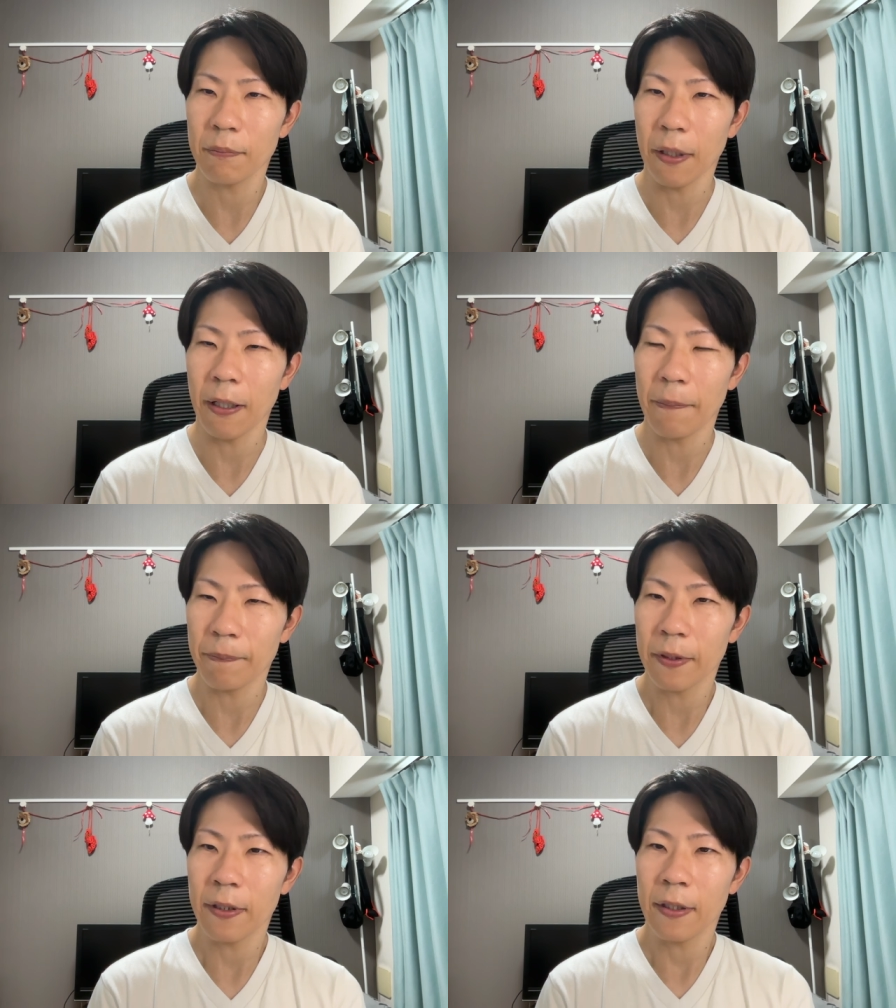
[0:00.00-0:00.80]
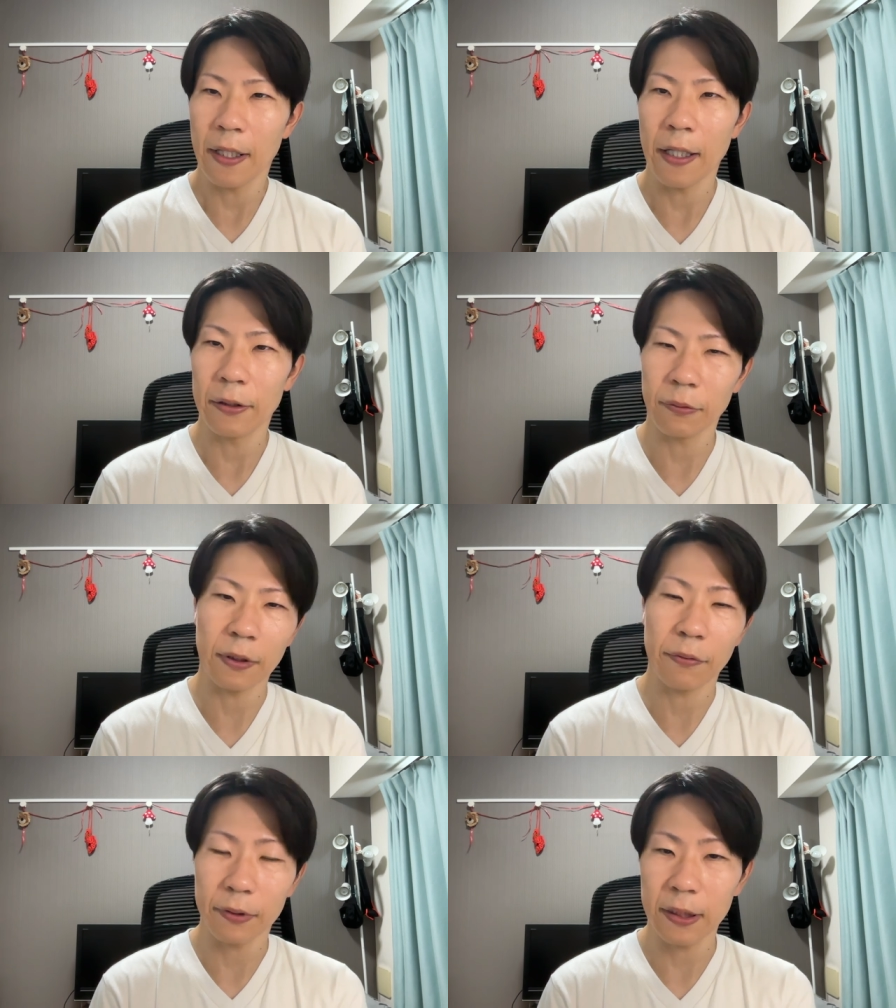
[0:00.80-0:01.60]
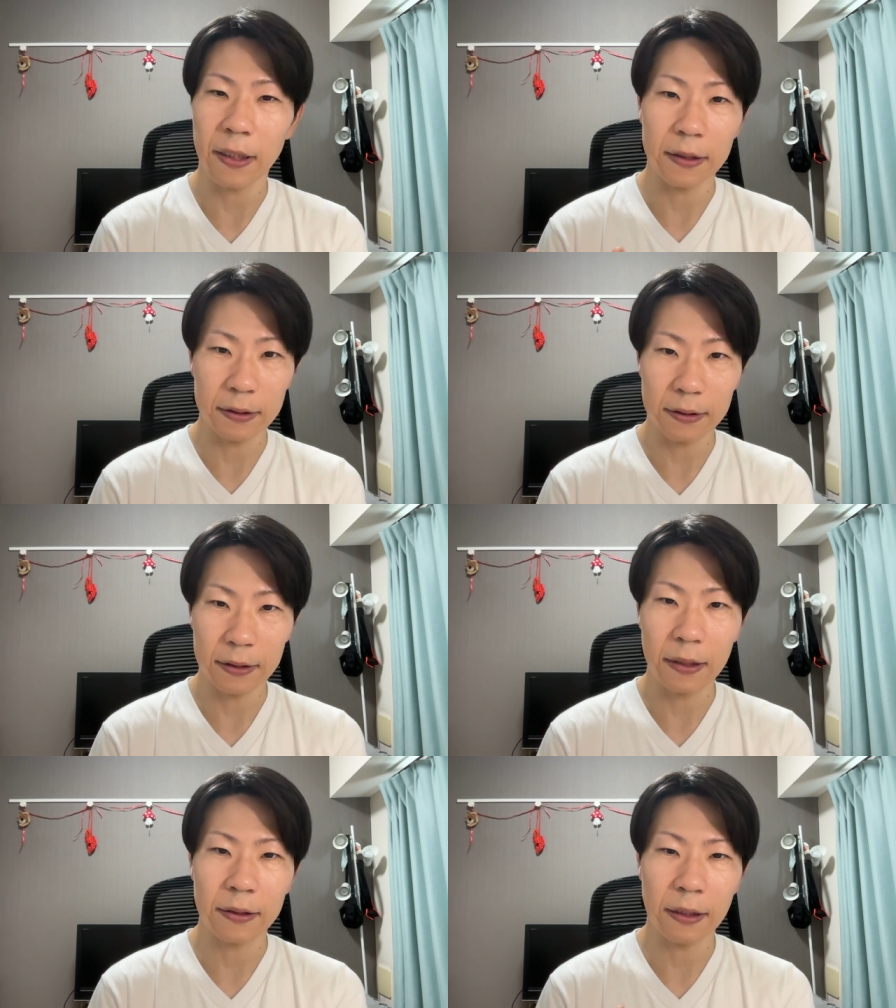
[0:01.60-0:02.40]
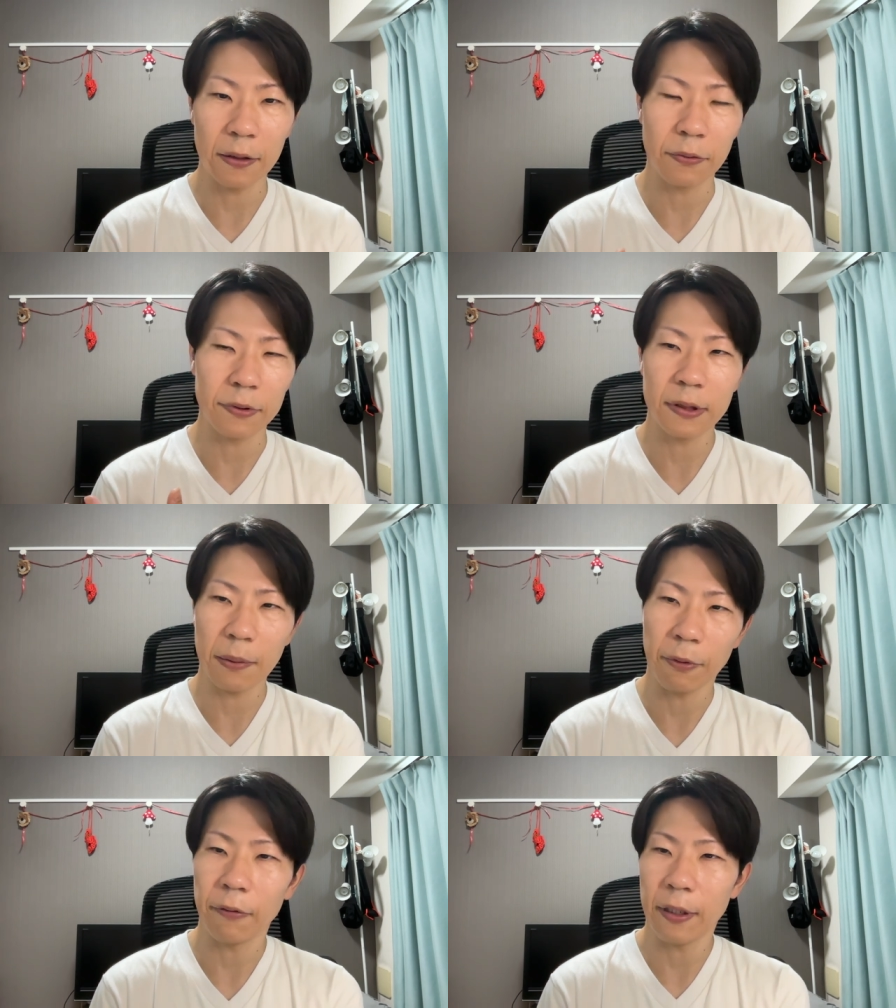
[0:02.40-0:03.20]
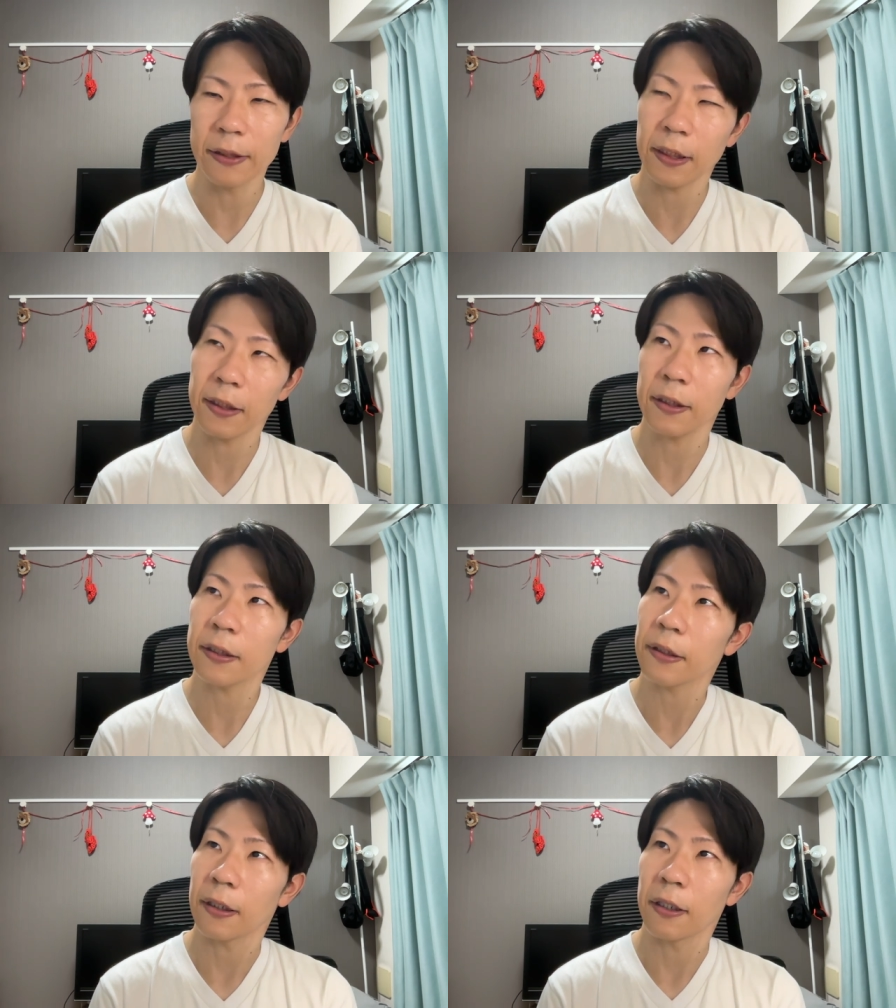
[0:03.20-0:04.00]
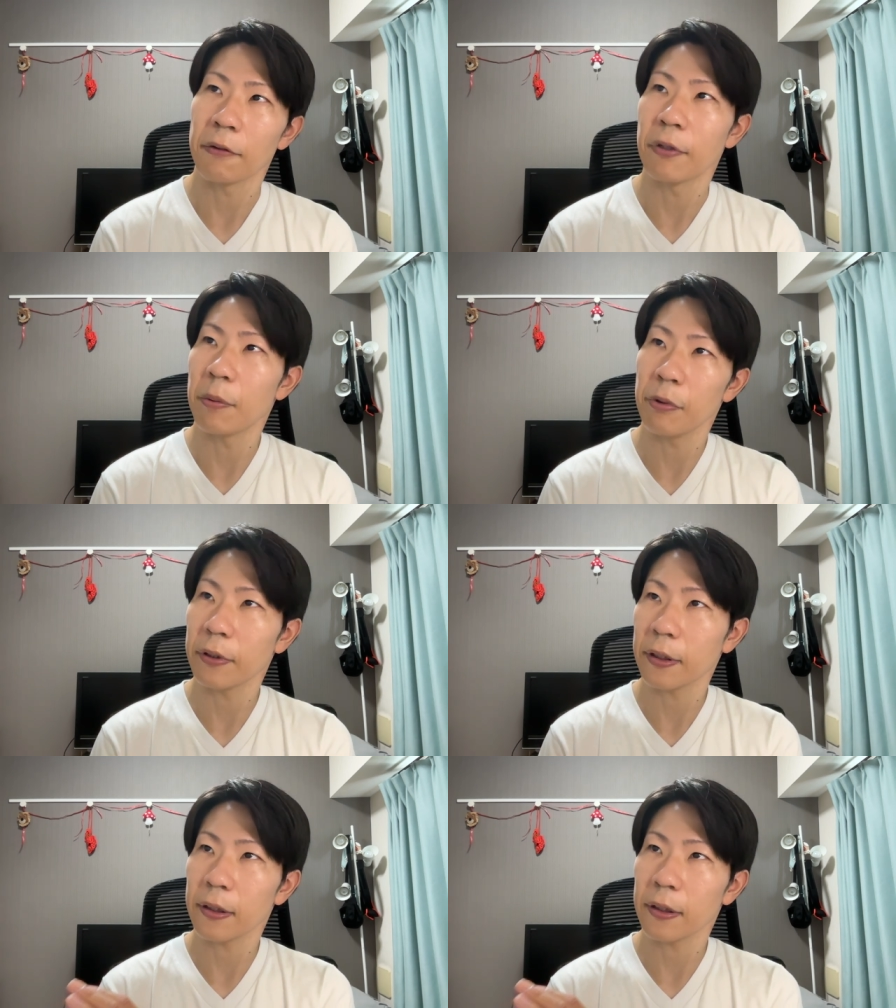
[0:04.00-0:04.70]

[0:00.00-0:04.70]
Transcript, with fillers: まあ、えどんなフリーランスになるとしても、え最近だったらウェブ